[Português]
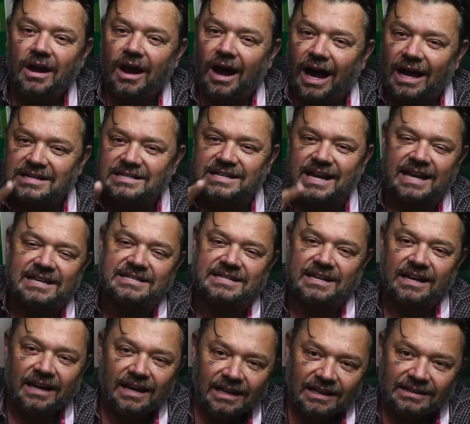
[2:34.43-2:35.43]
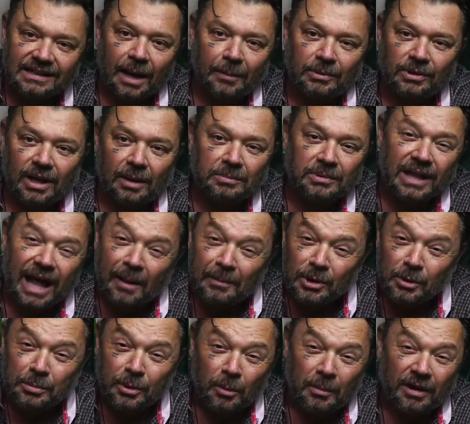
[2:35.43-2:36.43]
Acesse
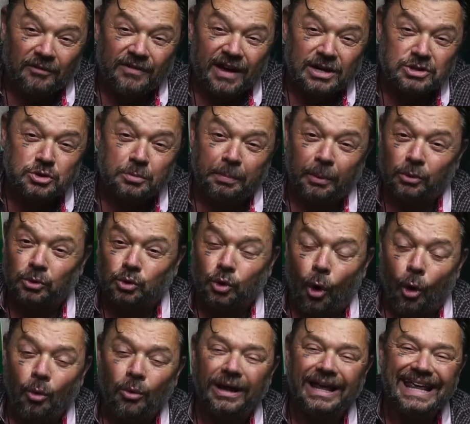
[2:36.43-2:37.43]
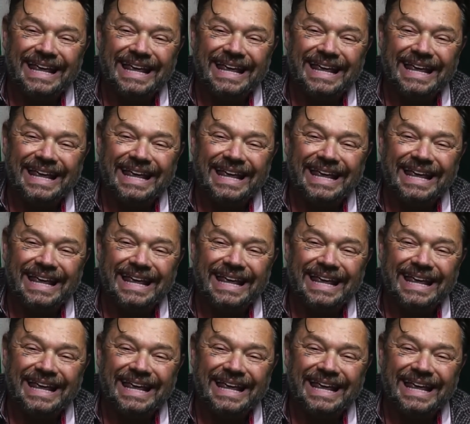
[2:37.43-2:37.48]
www.belmaverso.com